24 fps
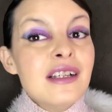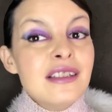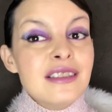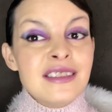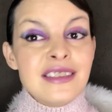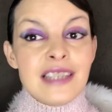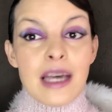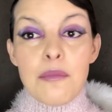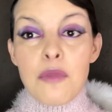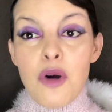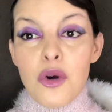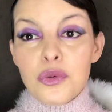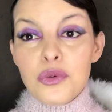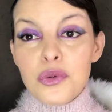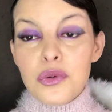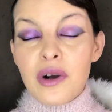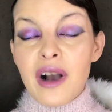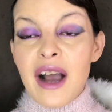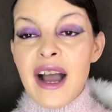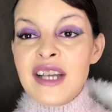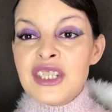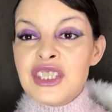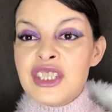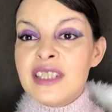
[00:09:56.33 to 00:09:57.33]
Ça
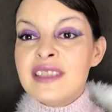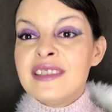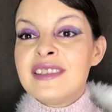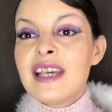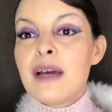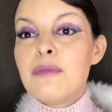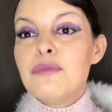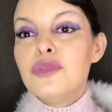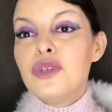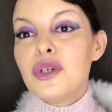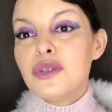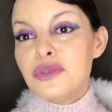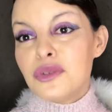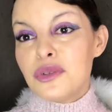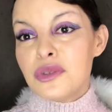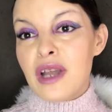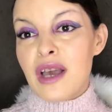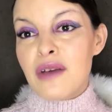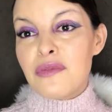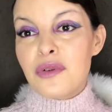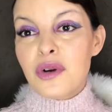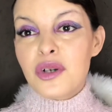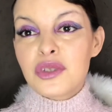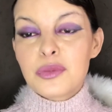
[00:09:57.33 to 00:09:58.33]
m'encourage et ça me donne de
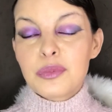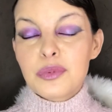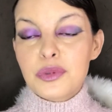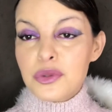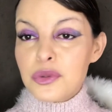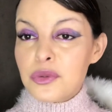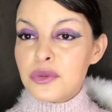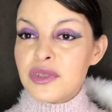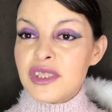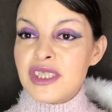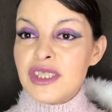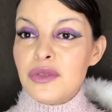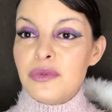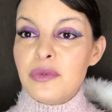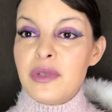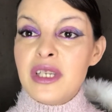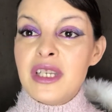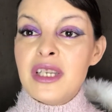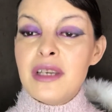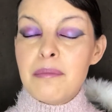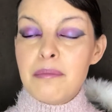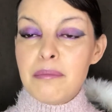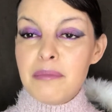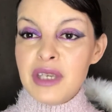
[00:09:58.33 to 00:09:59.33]
la force pour
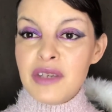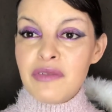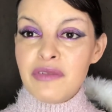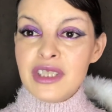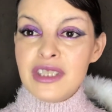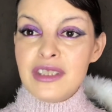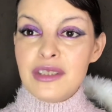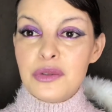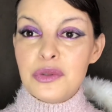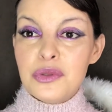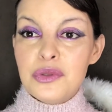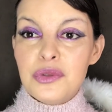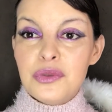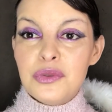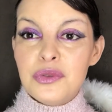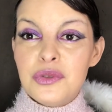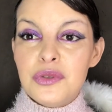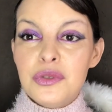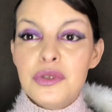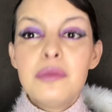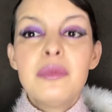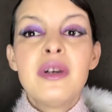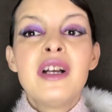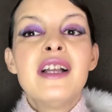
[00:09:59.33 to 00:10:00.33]
continuer mes vidéos
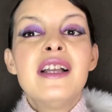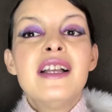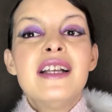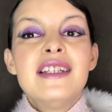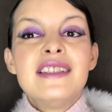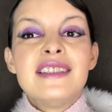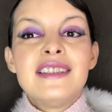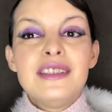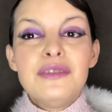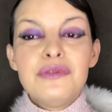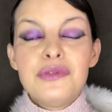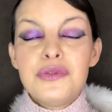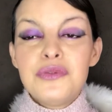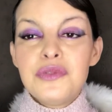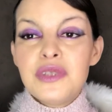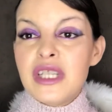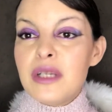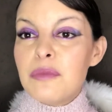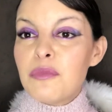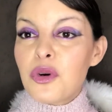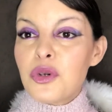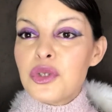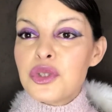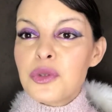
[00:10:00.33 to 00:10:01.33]
YouTube. Si vous
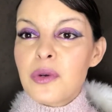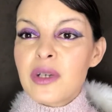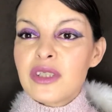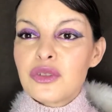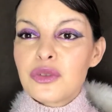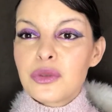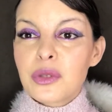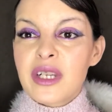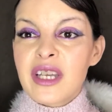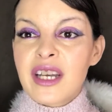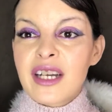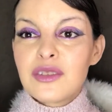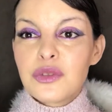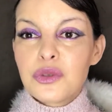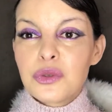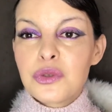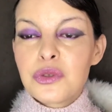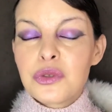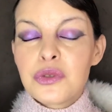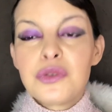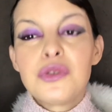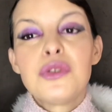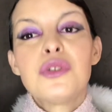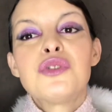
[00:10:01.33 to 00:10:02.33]
voulez me rejoindre sur les réseaux
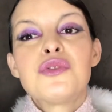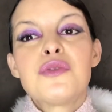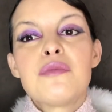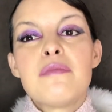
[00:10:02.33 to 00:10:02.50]
sociaux, je vous